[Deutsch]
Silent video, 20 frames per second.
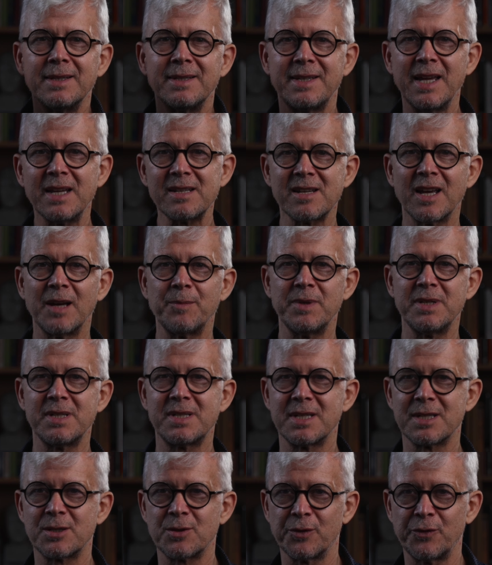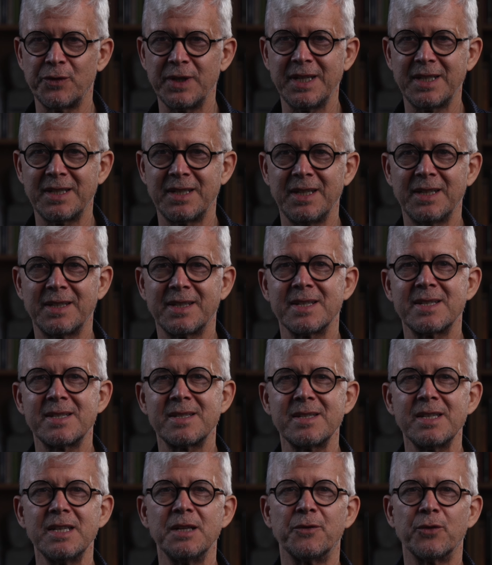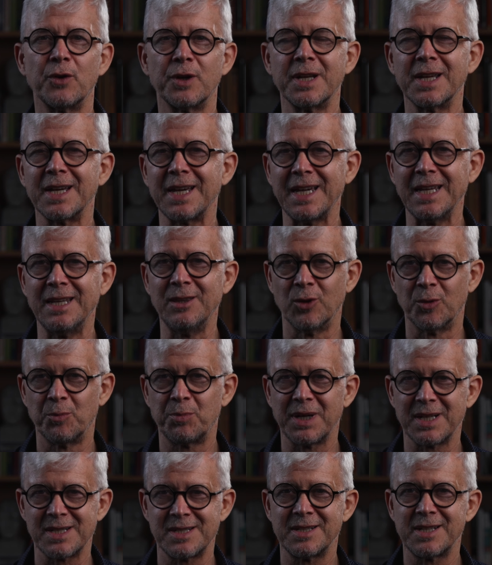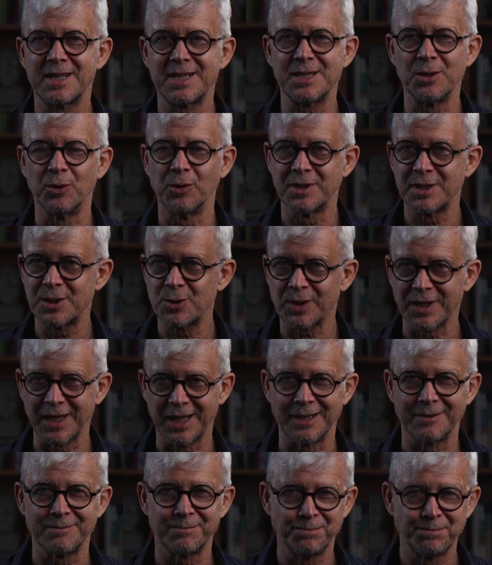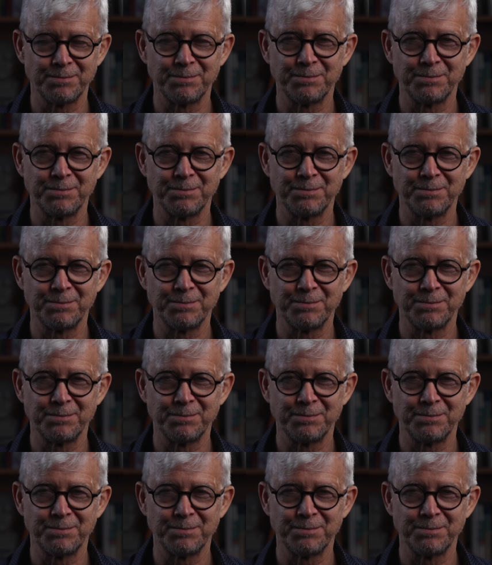Deshalb ist es so wichtig, das Ziel von Reden und Präsentationen zu kennen.